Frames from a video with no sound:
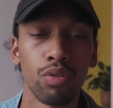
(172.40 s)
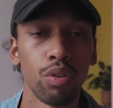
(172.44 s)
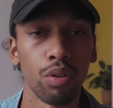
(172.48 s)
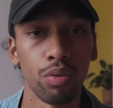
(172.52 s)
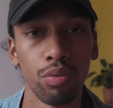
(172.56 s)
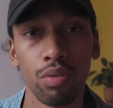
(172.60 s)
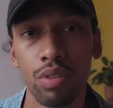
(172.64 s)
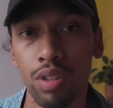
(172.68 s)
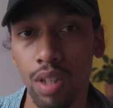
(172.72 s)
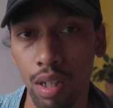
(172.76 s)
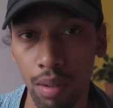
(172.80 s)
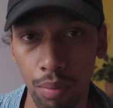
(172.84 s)

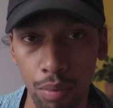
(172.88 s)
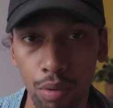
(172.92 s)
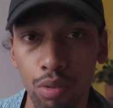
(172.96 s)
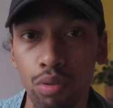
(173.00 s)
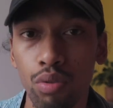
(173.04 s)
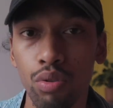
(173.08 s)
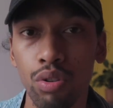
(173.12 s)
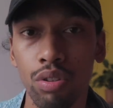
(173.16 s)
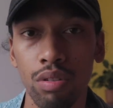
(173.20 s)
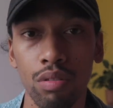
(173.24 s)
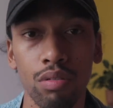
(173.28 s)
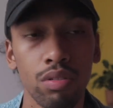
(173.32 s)
aujourd'hui ça a
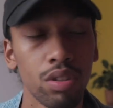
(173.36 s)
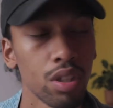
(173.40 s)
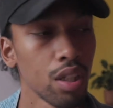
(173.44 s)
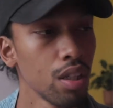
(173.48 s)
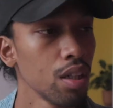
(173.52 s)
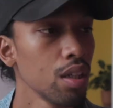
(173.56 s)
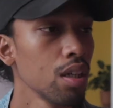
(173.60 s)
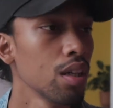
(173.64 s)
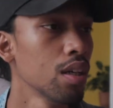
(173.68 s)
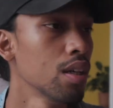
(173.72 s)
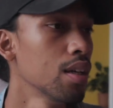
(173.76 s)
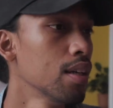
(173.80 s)
beaucoup
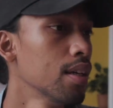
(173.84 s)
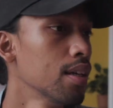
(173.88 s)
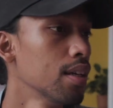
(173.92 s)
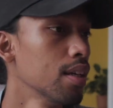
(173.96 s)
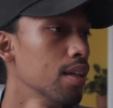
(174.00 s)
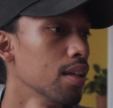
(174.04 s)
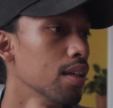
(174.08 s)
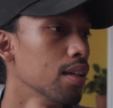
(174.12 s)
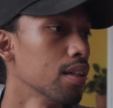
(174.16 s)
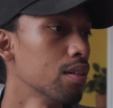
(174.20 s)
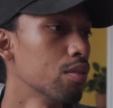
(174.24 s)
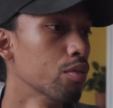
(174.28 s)
changé,
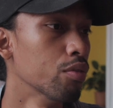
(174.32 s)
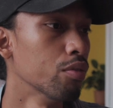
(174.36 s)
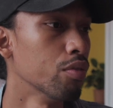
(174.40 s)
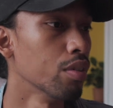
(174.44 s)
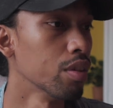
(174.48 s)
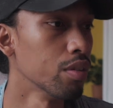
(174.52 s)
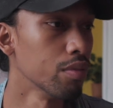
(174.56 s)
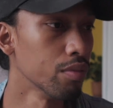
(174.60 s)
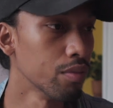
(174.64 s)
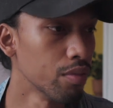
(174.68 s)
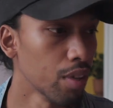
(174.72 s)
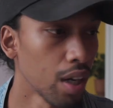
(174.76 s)
et qu'on
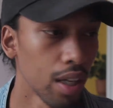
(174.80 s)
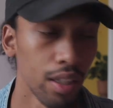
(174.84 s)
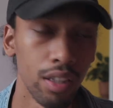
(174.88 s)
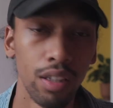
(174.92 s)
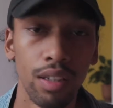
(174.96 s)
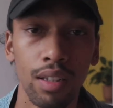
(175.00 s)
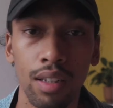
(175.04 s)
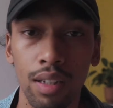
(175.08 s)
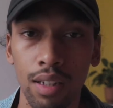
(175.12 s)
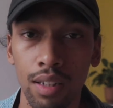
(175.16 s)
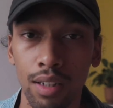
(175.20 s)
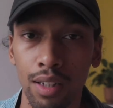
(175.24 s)
voit une
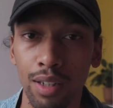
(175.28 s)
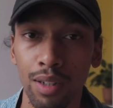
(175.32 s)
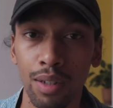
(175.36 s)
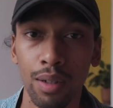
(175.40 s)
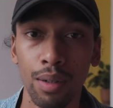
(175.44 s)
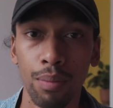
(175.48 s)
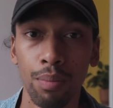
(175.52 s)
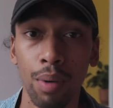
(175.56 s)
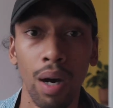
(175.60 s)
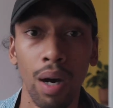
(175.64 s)
vague, euh,